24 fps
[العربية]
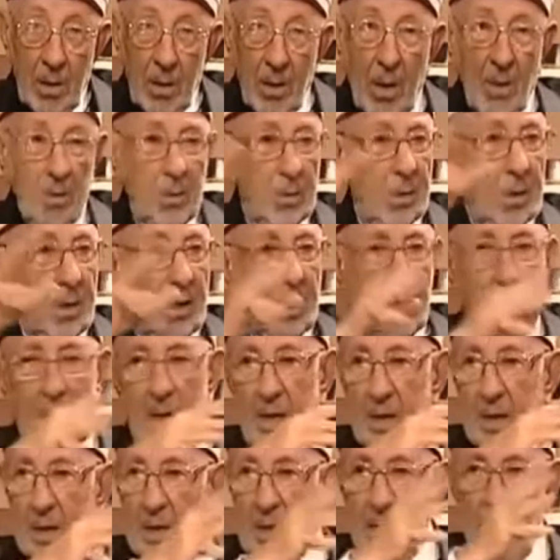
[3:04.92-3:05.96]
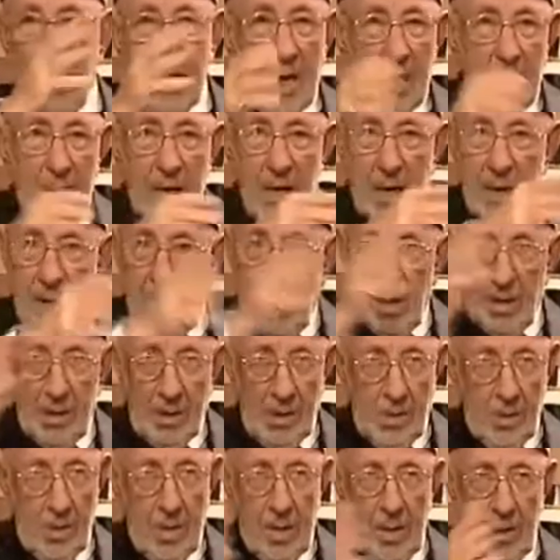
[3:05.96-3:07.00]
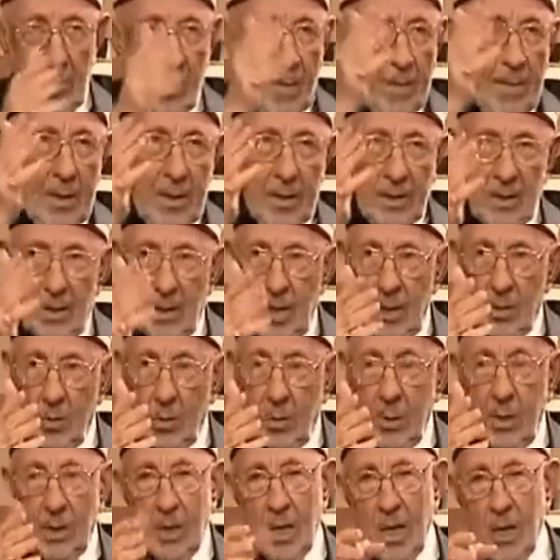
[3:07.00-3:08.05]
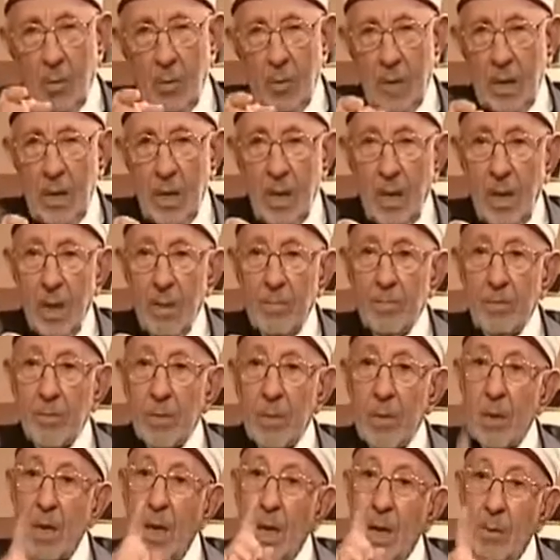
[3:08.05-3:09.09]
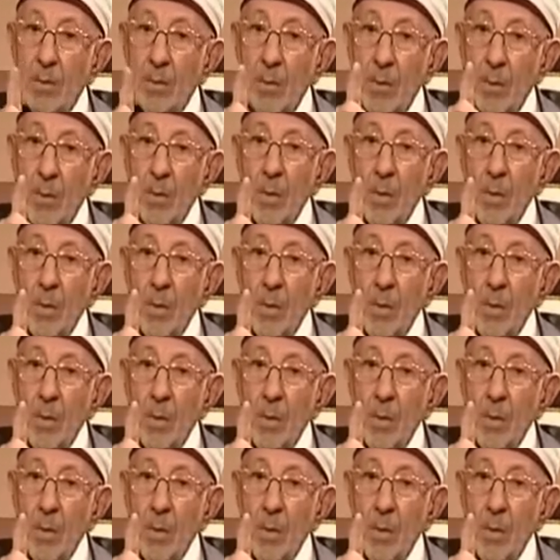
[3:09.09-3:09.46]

لا بالطريقة الراديكالية التي يمارسها بعض الناس والعياذ بالله نعم